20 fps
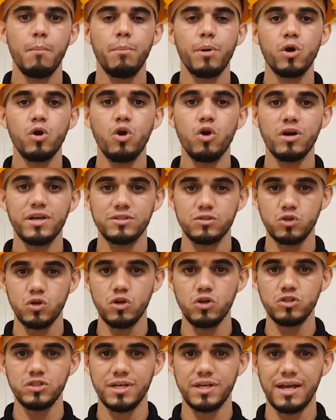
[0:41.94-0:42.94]
por lo que
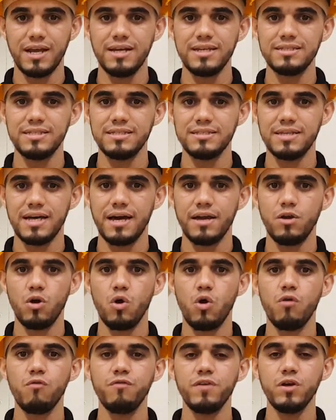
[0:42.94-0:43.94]
solo será
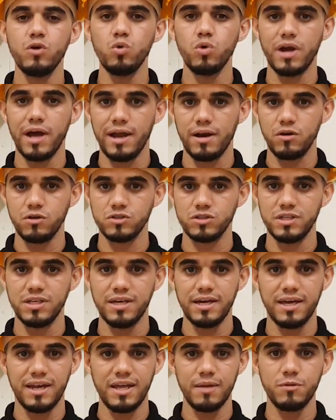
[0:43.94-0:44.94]
necesario configurarlo si
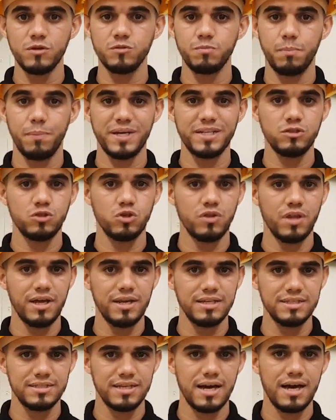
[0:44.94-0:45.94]
queremos
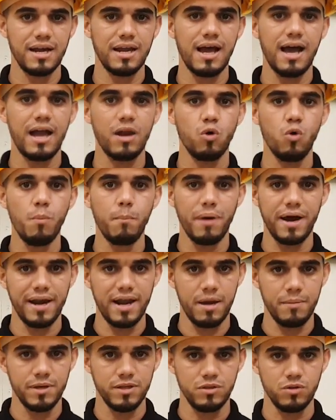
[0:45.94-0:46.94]
personalizar algún
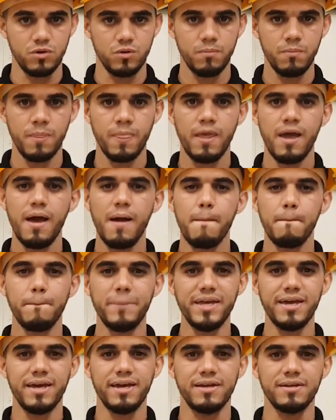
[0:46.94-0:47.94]
parámetro.
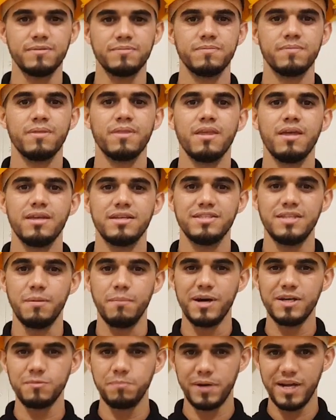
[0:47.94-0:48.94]
Bien,
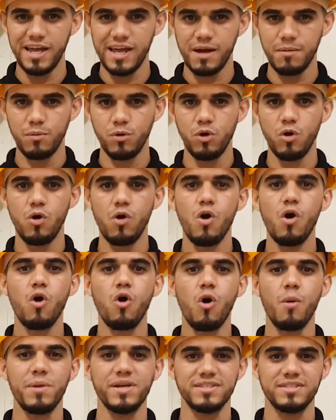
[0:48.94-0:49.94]
sin más preámbulo,
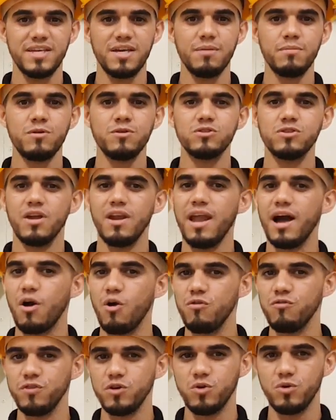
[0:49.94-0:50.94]
comencemos la
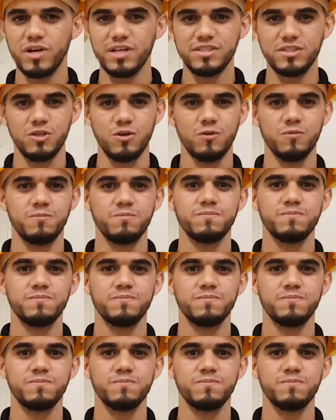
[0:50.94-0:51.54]
configuración.